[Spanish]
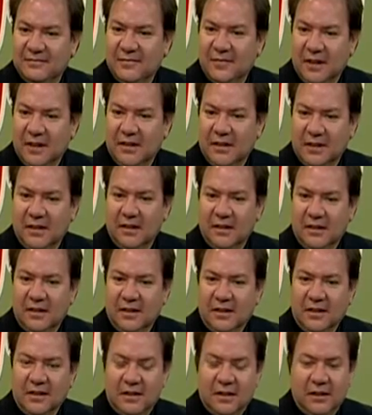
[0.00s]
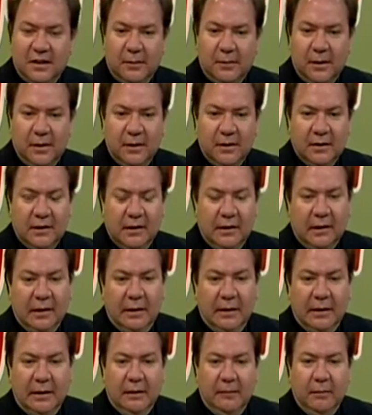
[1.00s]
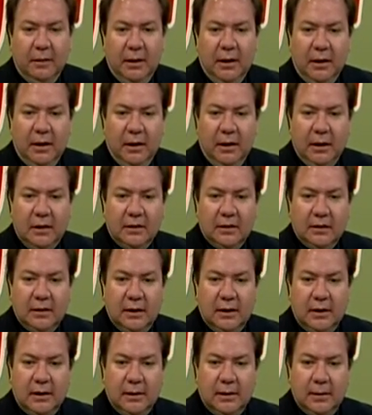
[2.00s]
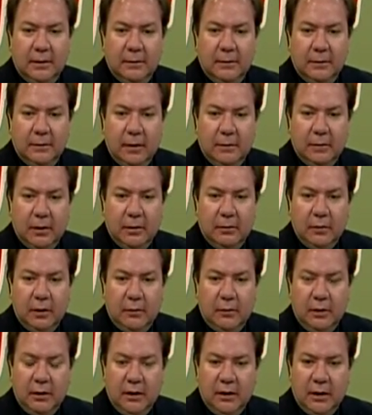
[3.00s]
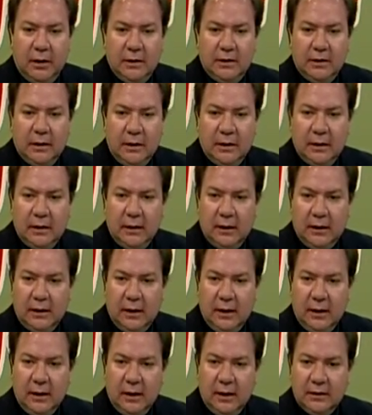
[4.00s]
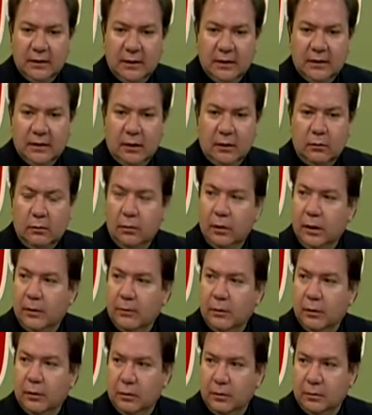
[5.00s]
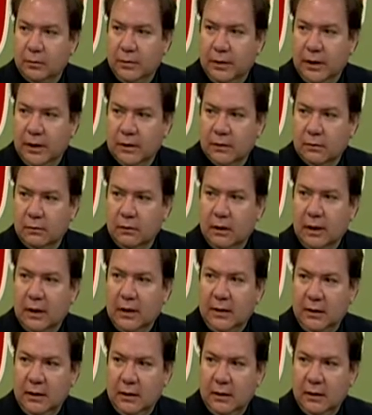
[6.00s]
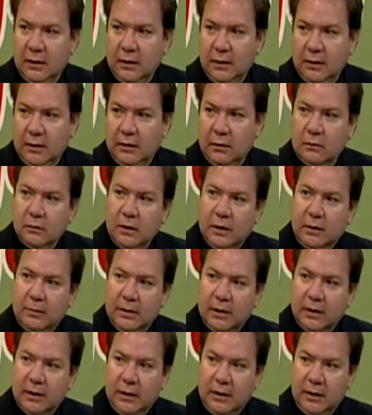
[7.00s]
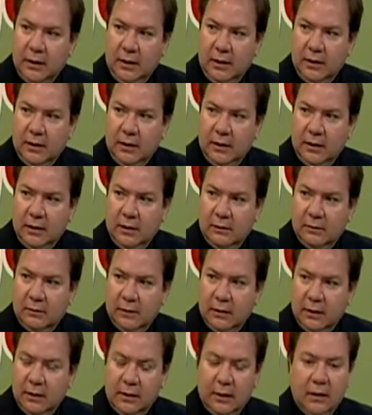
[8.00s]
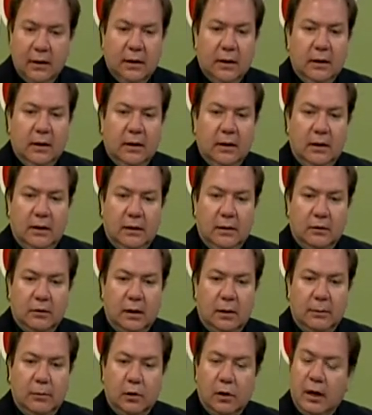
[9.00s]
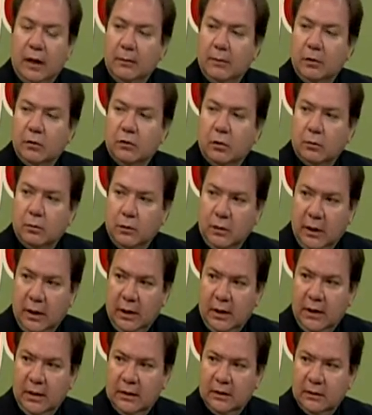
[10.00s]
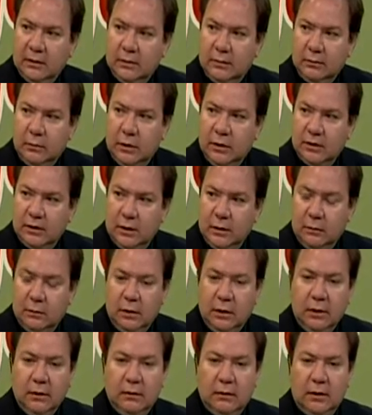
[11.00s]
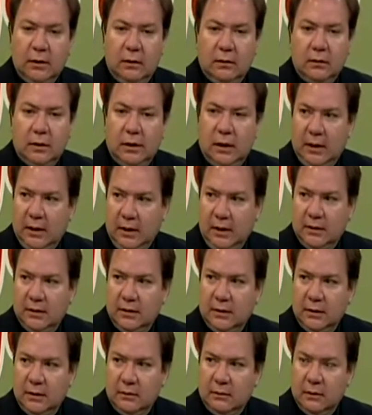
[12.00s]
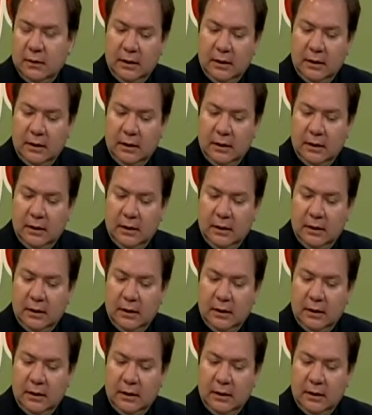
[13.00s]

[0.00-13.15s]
técnica, de, tratamiento. Mire, es eh, una pregunta muy interesante. La grasa se acumula por dos vías, una la dieta y otra la parte genética. o sea, por cambios hormonales, puede ser una, y otra la herencia.